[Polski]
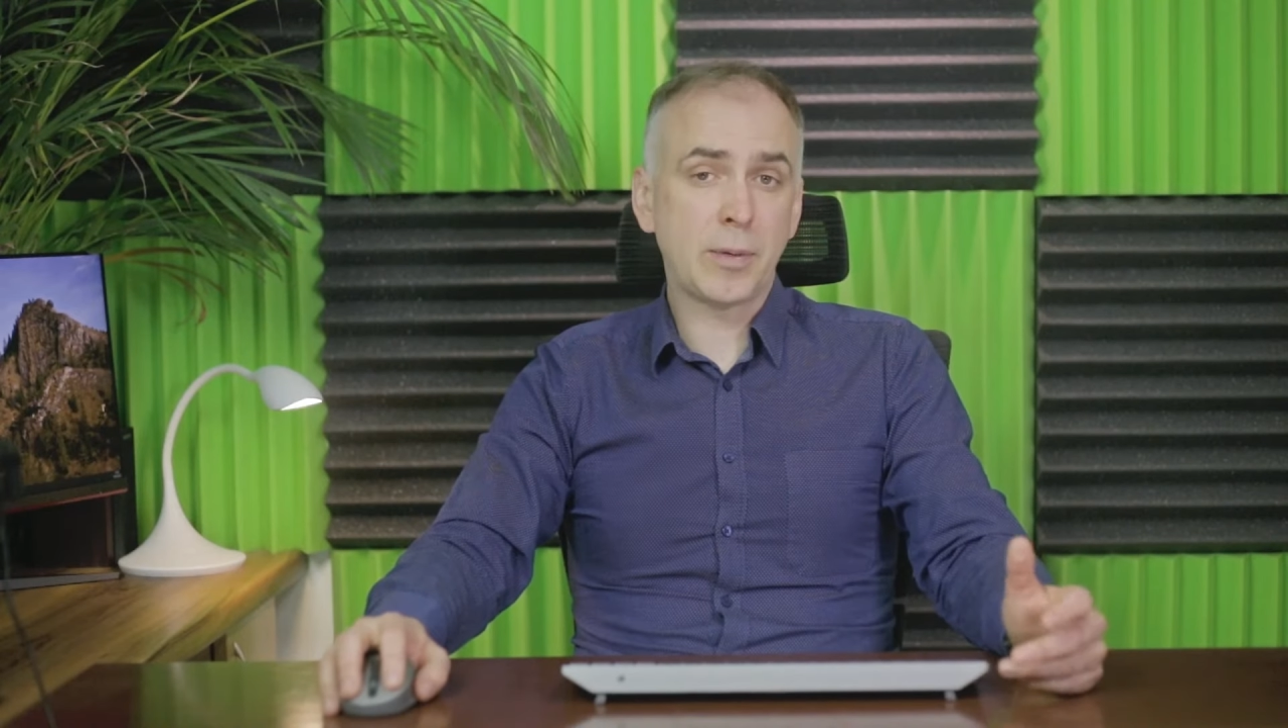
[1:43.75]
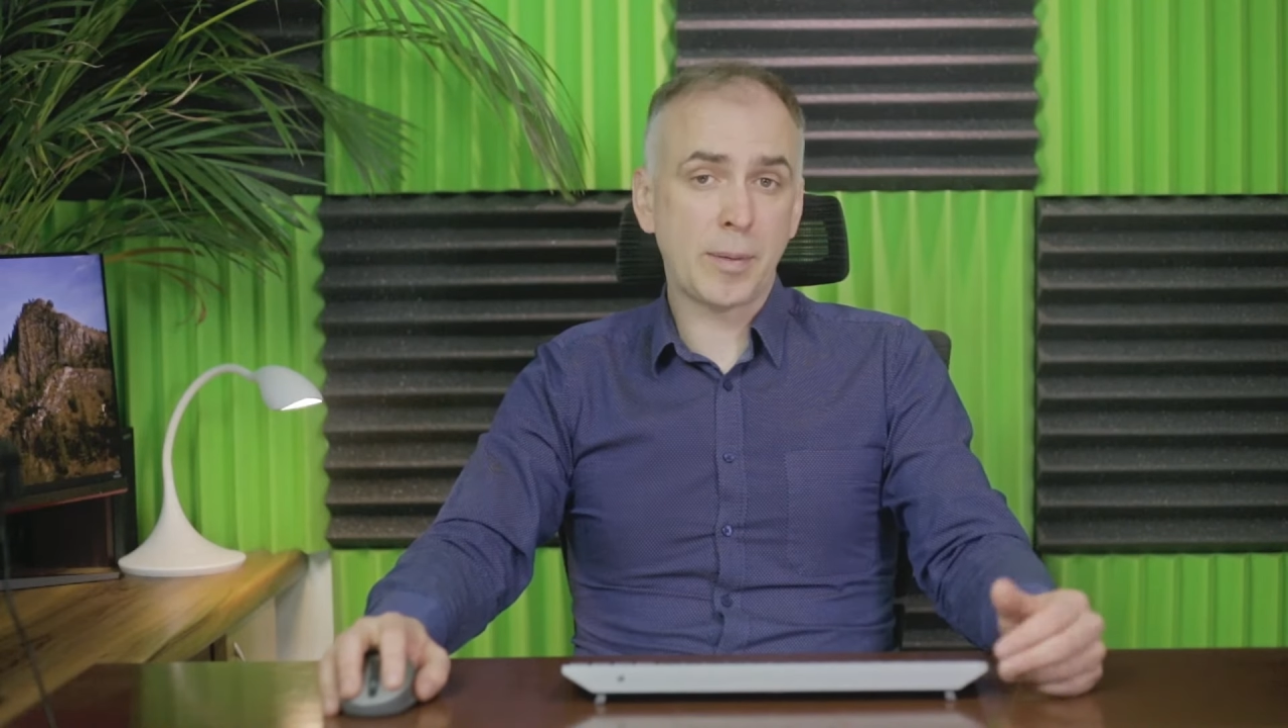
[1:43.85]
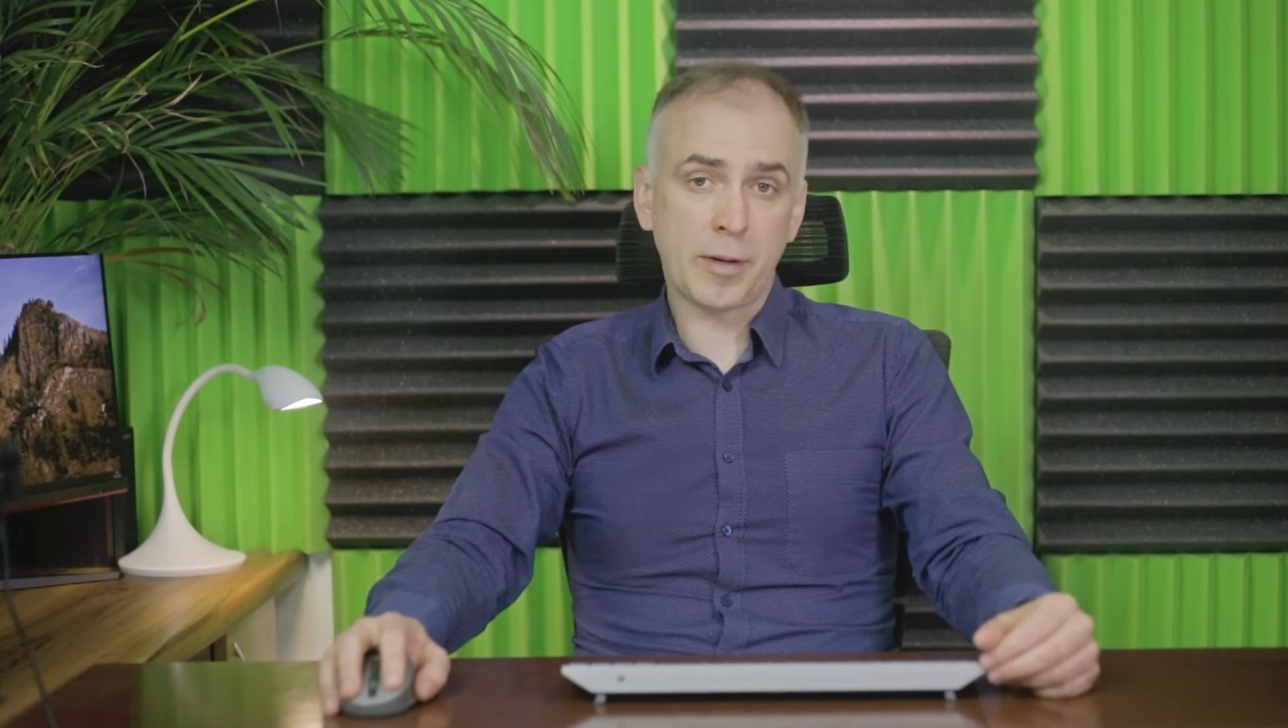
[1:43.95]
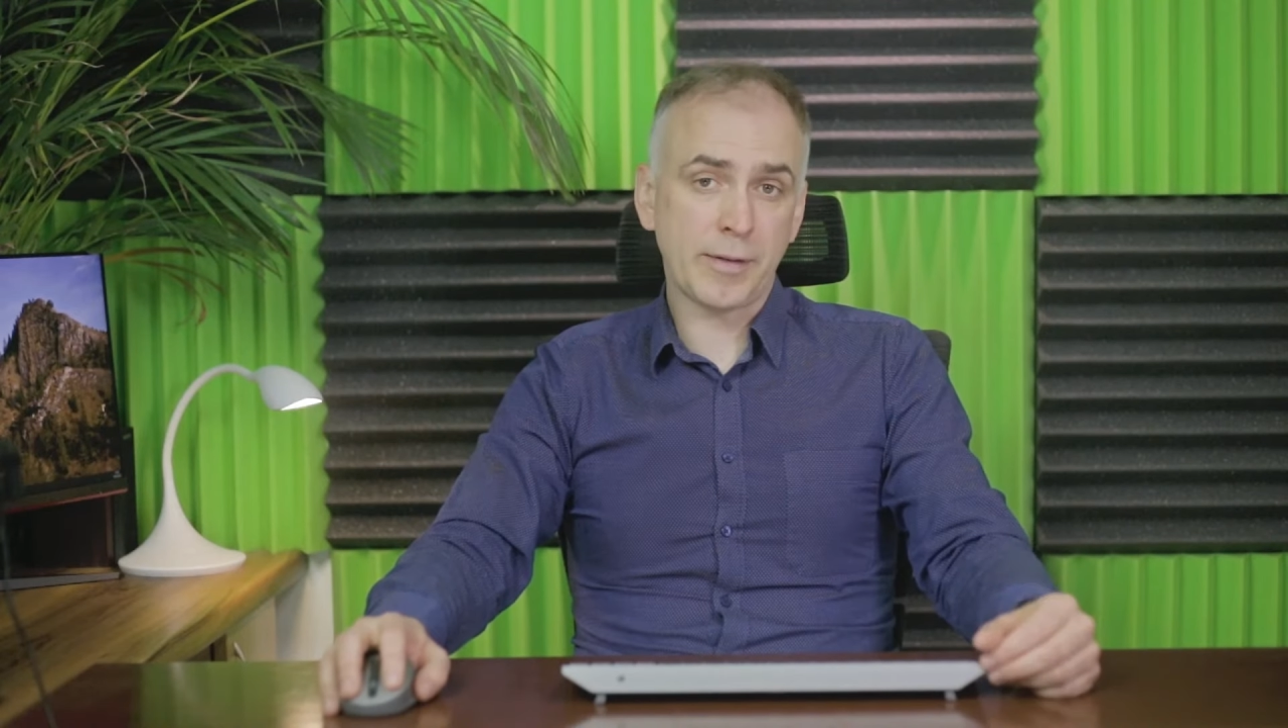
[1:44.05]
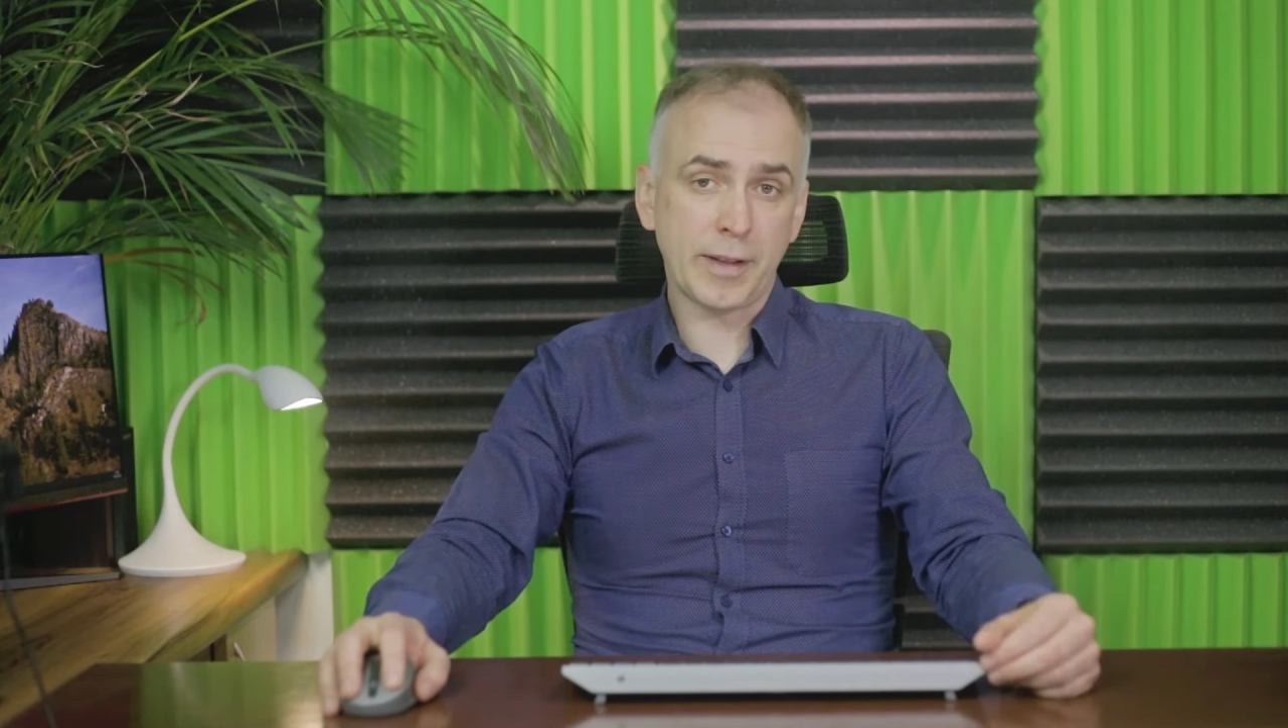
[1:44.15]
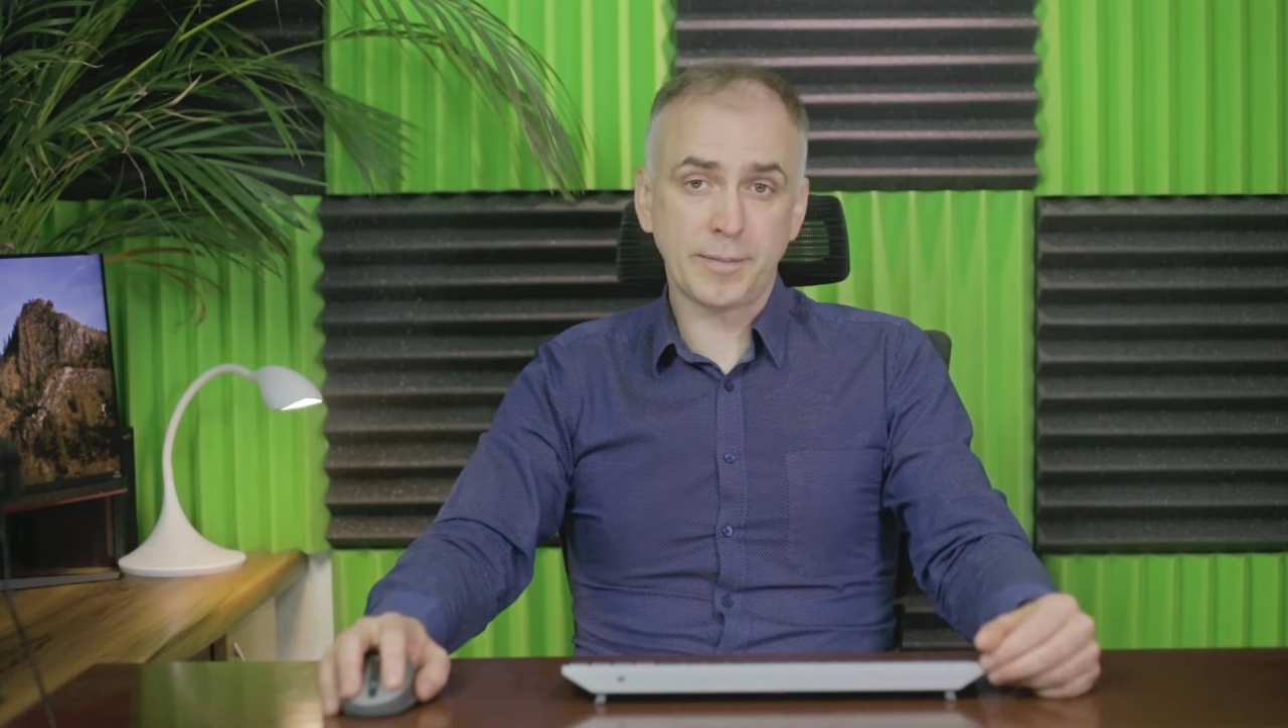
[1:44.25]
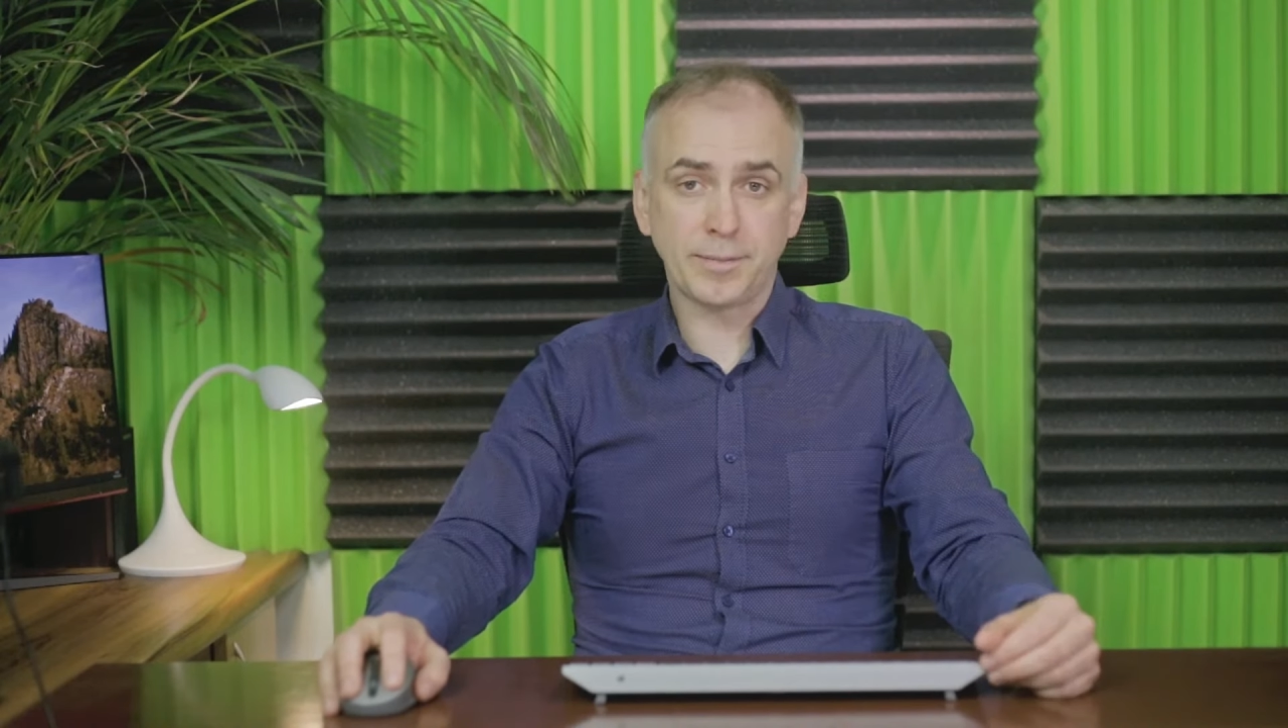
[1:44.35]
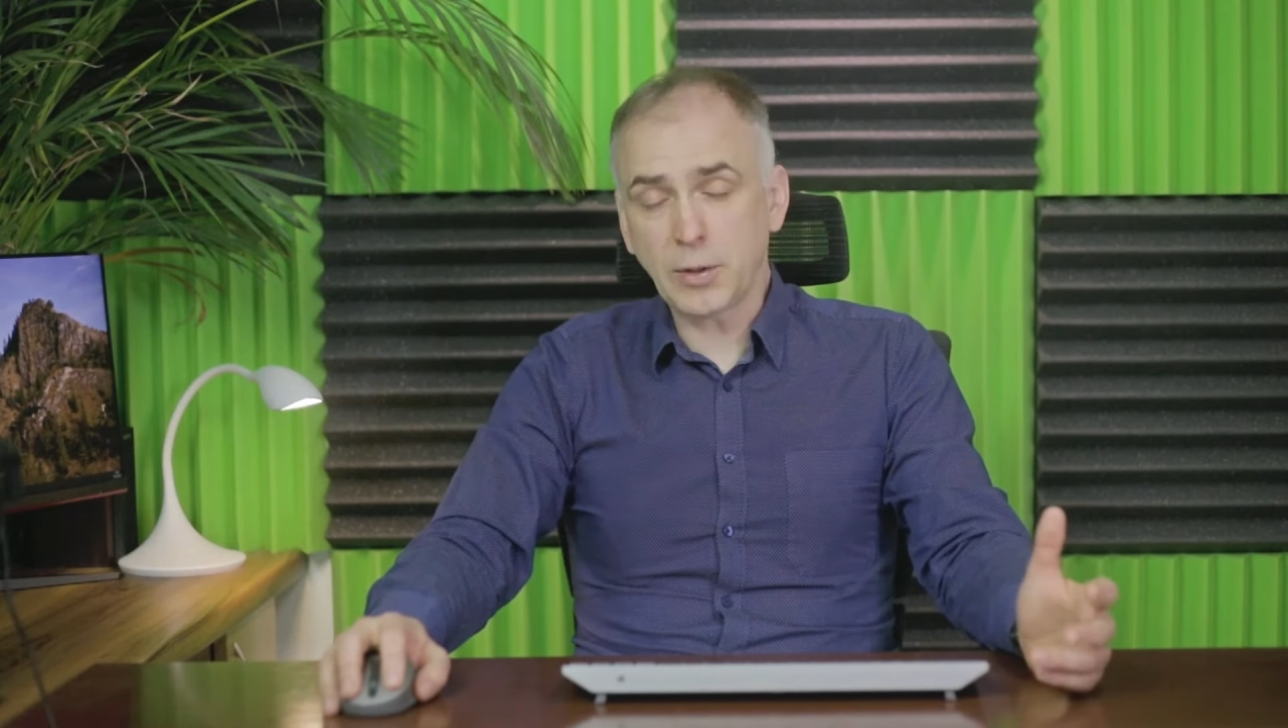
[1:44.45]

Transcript: webowej,